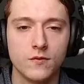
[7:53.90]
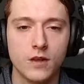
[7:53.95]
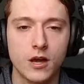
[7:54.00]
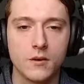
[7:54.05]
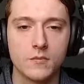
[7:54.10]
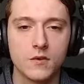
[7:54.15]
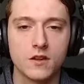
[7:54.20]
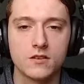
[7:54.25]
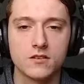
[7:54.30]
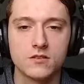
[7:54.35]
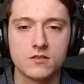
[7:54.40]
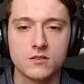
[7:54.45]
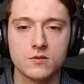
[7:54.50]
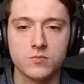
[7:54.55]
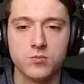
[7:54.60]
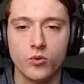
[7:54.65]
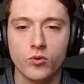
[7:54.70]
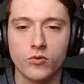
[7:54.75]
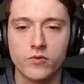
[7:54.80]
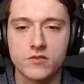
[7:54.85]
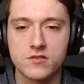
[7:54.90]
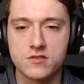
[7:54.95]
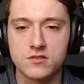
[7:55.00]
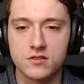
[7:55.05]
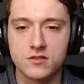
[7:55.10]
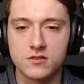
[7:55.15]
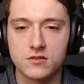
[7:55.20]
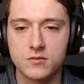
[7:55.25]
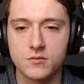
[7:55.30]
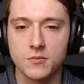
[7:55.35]
wir haben ja dieses Buch, was ich
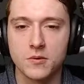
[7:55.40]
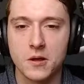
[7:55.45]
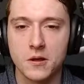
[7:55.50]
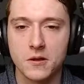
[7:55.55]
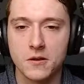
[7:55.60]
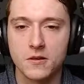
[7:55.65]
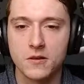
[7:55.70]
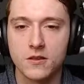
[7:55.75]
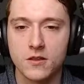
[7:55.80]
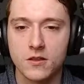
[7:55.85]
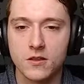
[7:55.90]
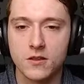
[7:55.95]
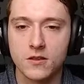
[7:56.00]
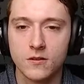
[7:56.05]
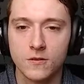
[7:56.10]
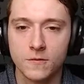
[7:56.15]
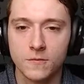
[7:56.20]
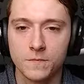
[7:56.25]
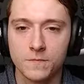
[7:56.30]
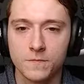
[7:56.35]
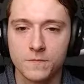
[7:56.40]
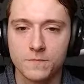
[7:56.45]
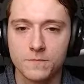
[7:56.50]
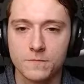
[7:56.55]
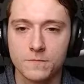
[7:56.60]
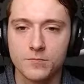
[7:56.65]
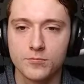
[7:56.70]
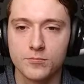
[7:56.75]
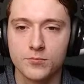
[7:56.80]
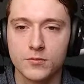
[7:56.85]
nicht so mag.
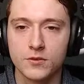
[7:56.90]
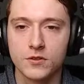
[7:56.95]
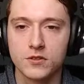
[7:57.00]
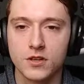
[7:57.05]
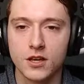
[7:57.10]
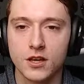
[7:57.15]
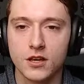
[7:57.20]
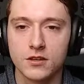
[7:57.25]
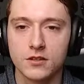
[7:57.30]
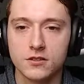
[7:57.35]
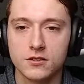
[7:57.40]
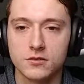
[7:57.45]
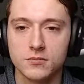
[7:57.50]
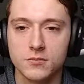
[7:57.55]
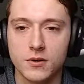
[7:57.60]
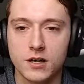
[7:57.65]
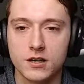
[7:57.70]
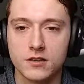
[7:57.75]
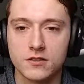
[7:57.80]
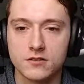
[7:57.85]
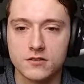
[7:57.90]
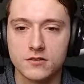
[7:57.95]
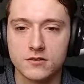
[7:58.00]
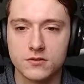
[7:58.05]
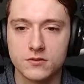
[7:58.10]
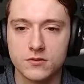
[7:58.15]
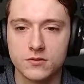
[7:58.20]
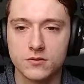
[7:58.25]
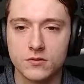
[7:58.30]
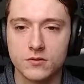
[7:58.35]
Bin ich ehrlich, ich mag das nicht
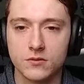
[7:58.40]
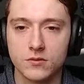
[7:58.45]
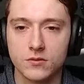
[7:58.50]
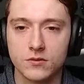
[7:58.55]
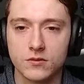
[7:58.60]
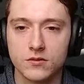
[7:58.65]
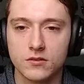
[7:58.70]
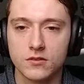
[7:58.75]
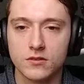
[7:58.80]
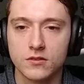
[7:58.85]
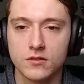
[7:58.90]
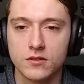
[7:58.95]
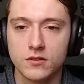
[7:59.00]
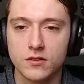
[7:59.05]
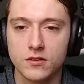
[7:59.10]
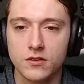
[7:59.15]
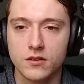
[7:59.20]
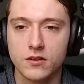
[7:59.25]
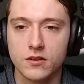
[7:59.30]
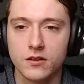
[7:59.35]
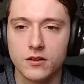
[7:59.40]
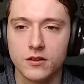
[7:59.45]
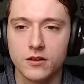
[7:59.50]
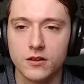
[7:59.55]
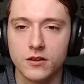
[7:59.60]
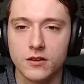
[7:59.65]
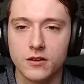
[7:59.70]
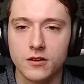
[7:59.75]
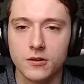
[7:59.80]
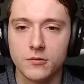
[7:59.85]
so. Oh.
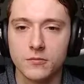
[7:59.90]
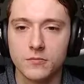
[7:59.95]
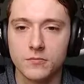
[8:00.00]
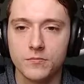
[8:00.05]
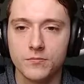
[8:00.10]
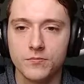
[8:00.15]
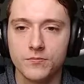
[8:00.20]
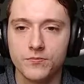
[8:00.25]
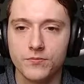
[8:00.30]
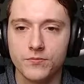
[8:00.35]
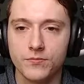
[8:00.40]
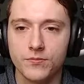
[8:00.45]
Ähm,